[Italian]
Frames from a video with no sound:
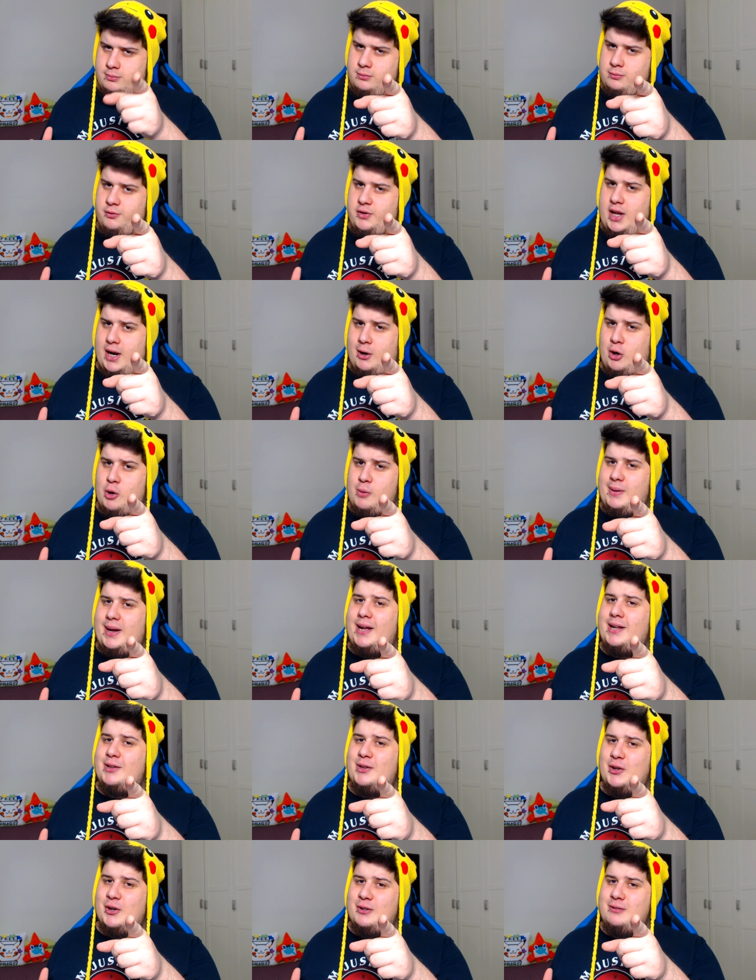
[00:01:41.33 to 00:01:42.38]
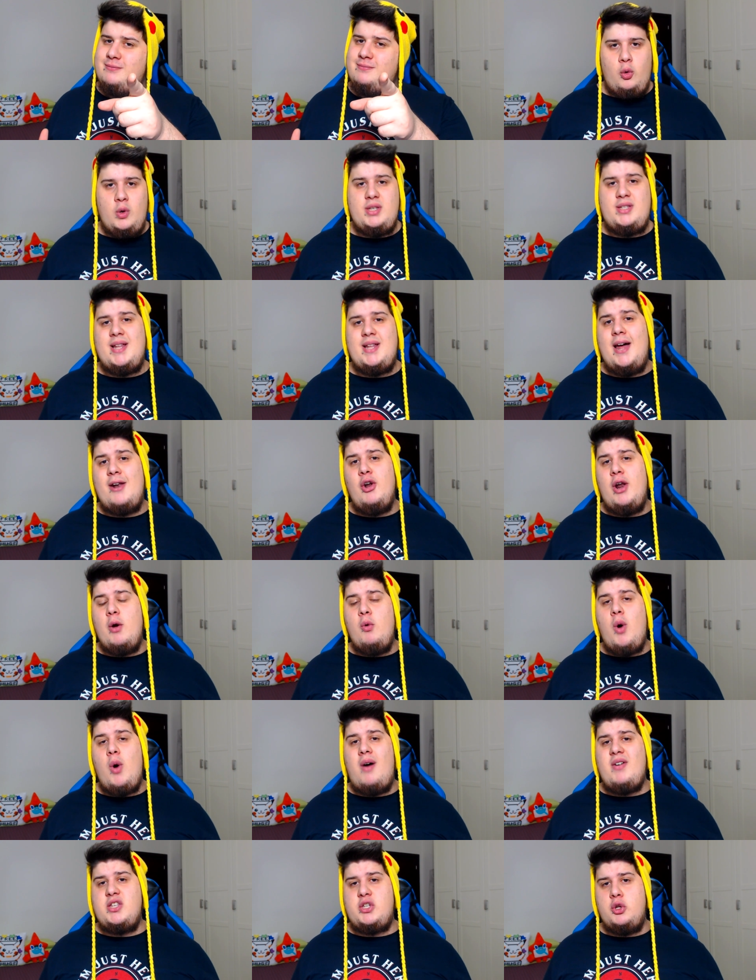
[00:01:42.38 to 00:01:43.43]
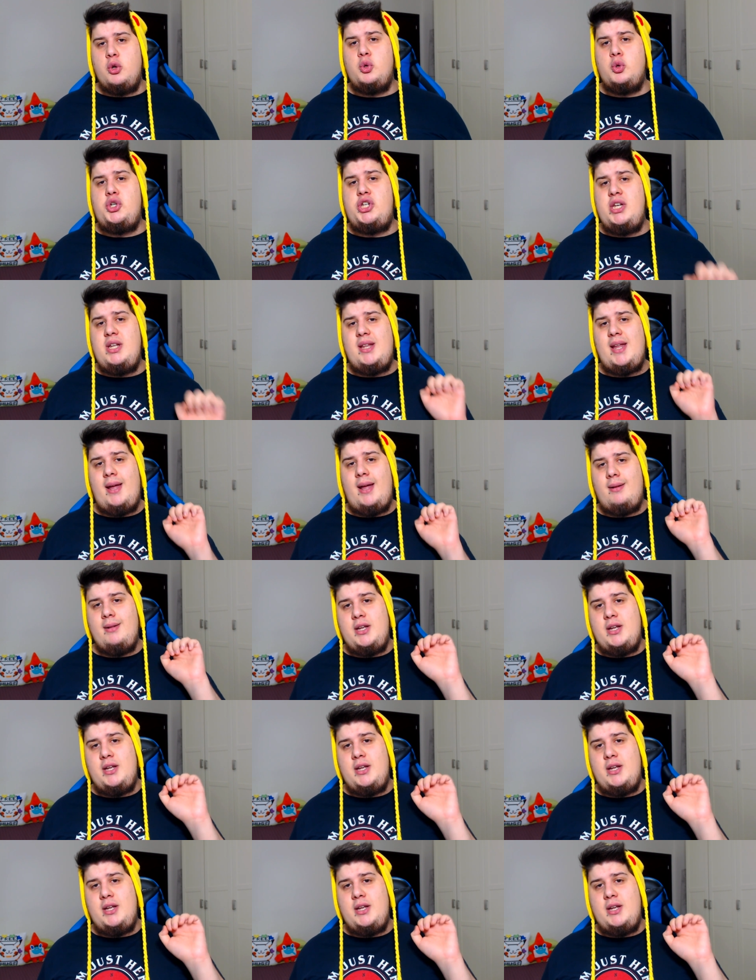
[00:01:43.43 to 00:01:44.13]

vi raccomando. Quest'anno le uova sono uscite